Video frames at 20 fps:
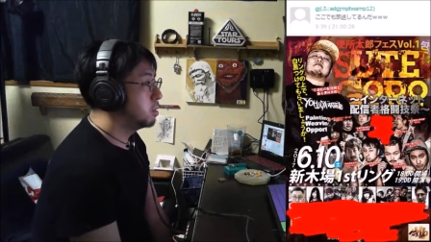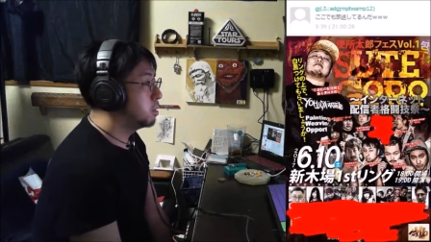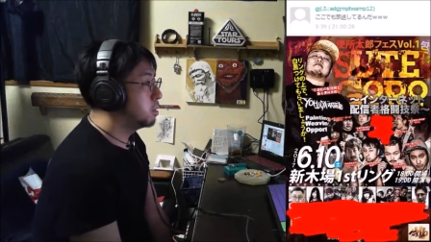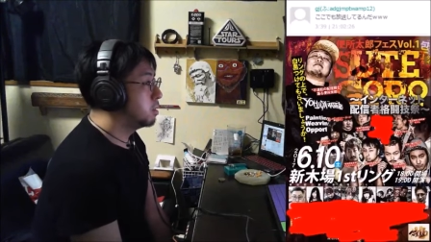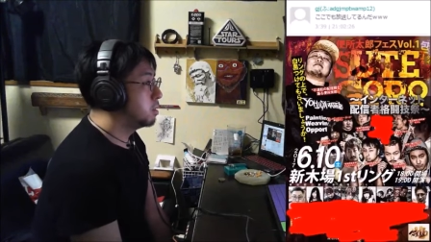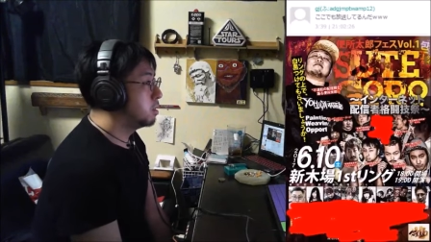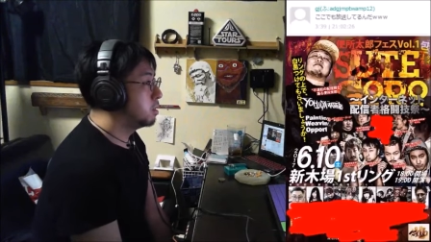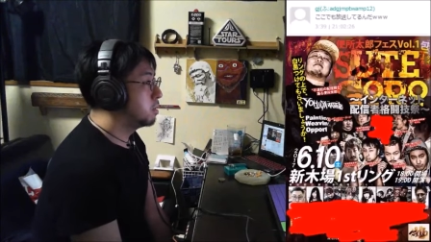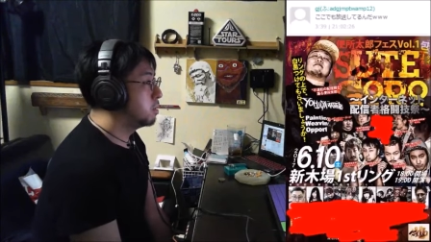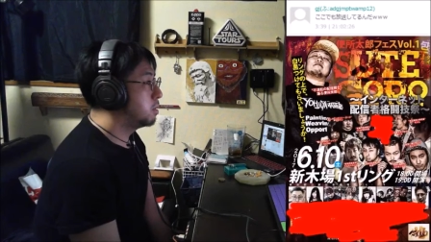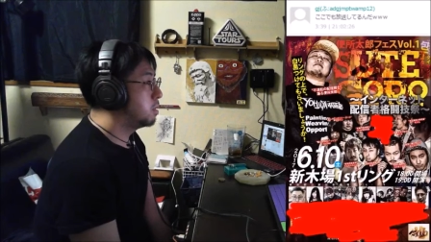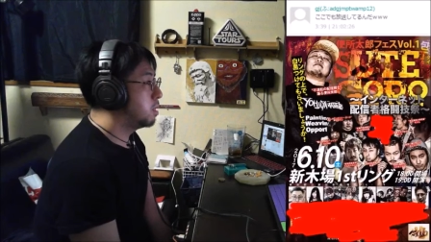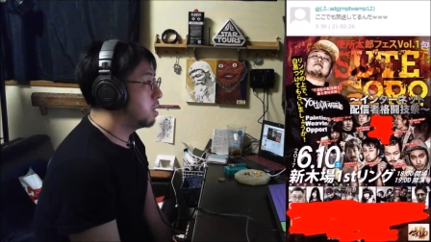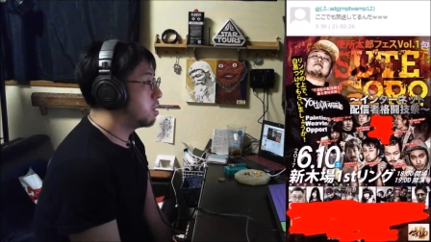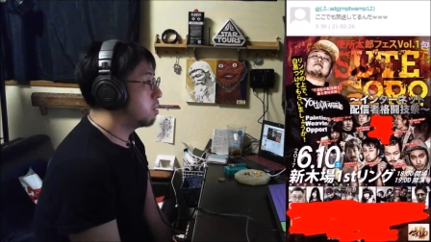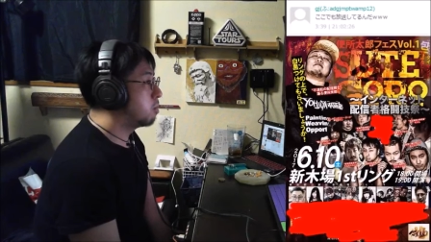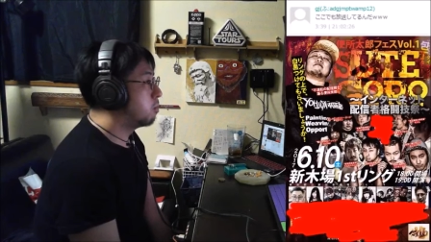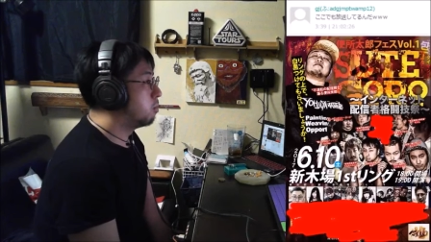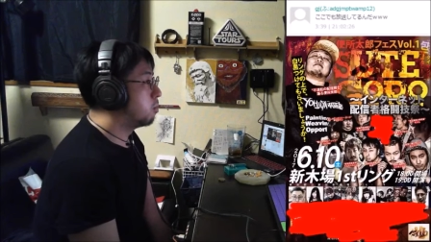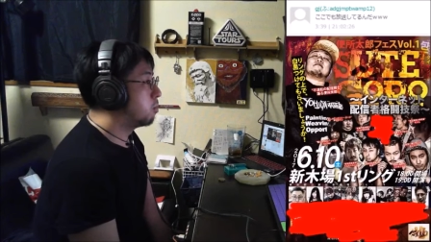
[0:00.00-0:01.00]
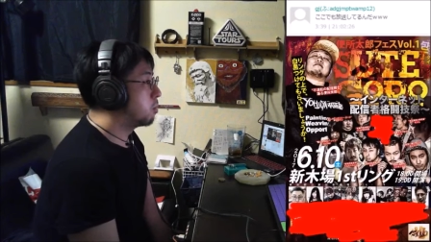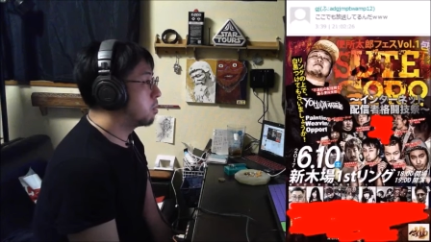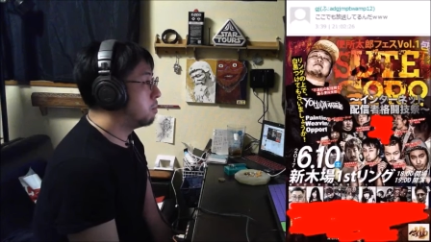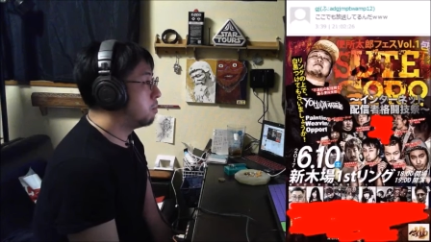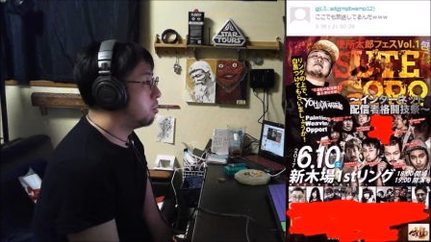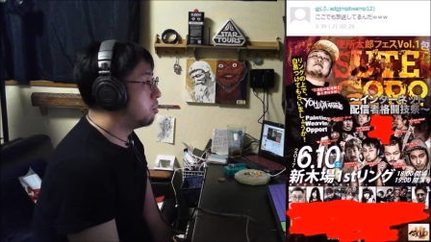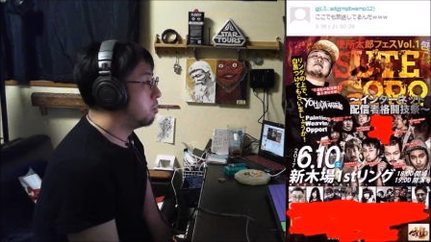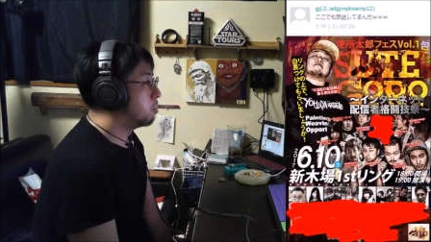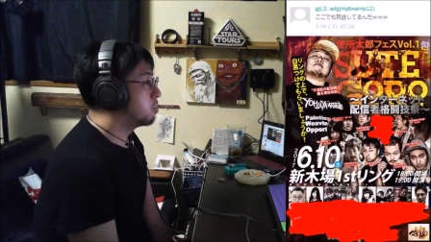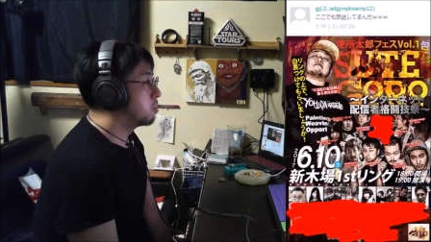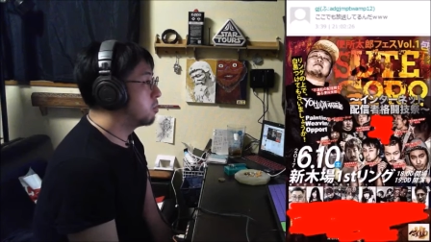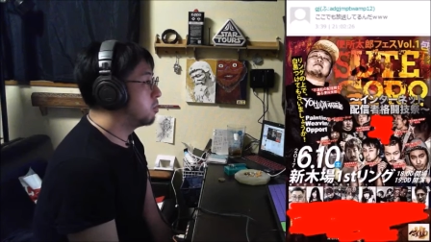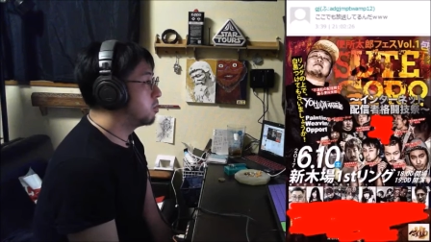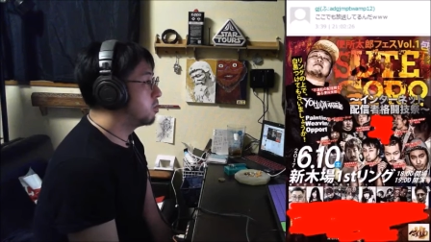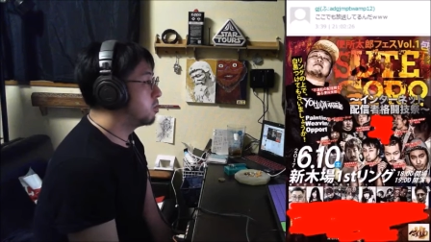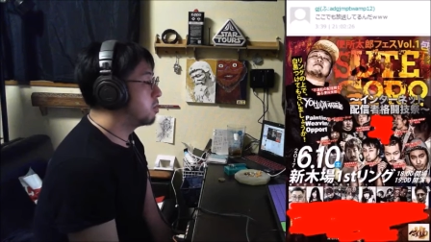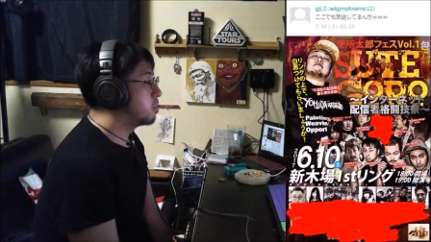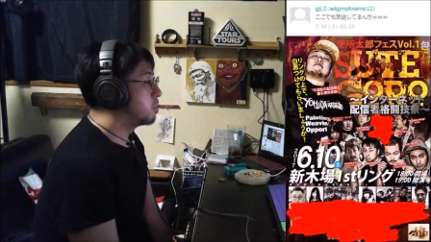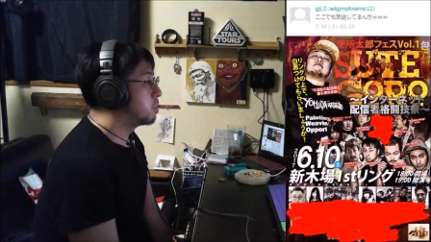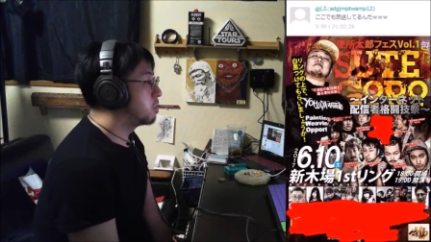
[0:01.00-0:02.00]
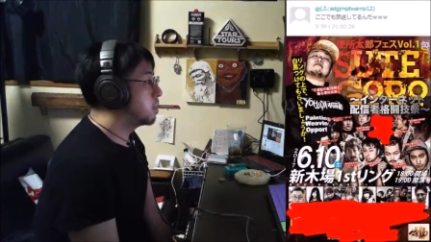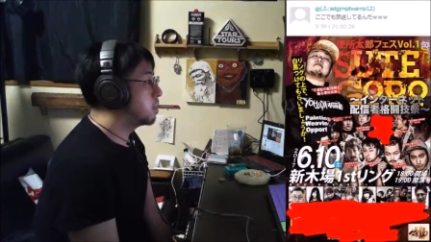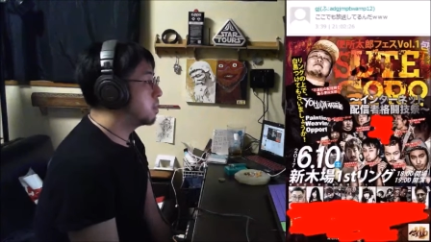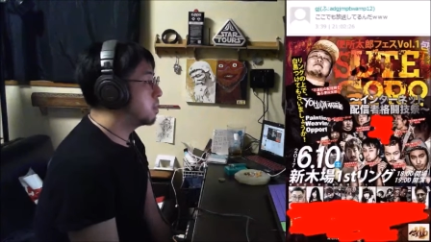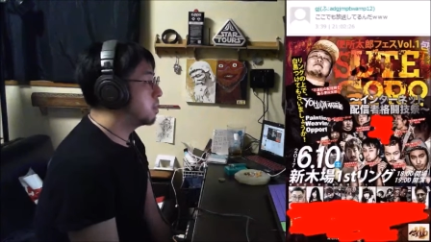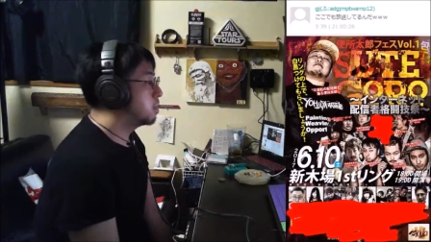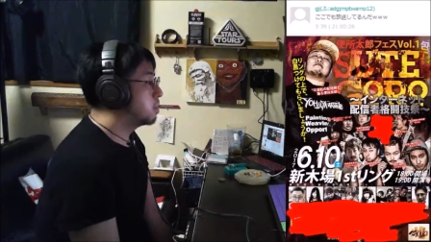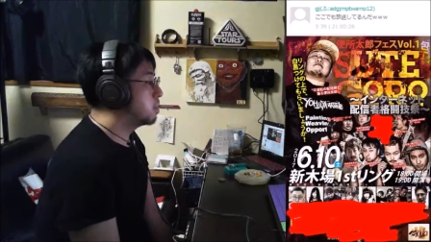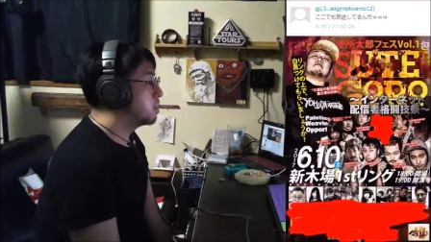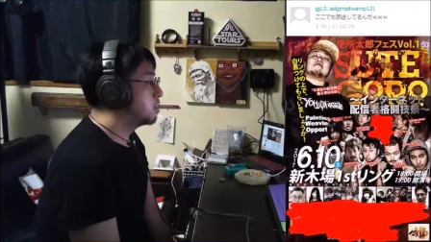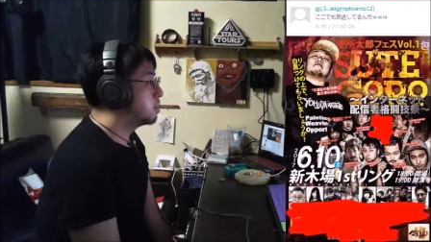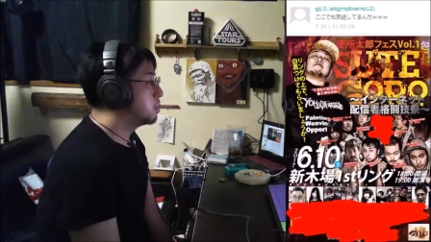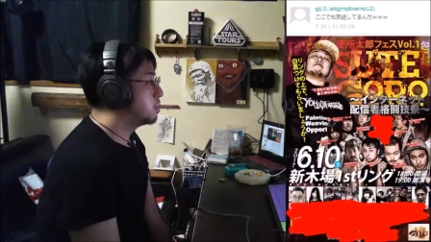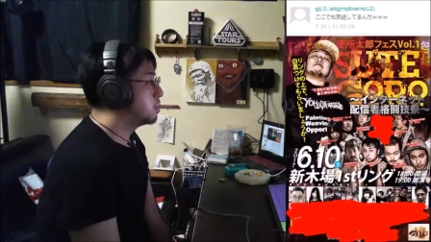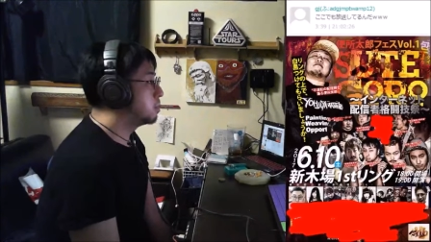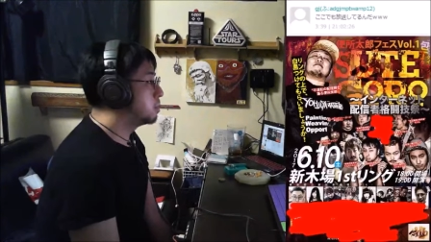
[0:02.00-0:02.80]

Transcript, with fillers: 何ここでも放送してるって。ど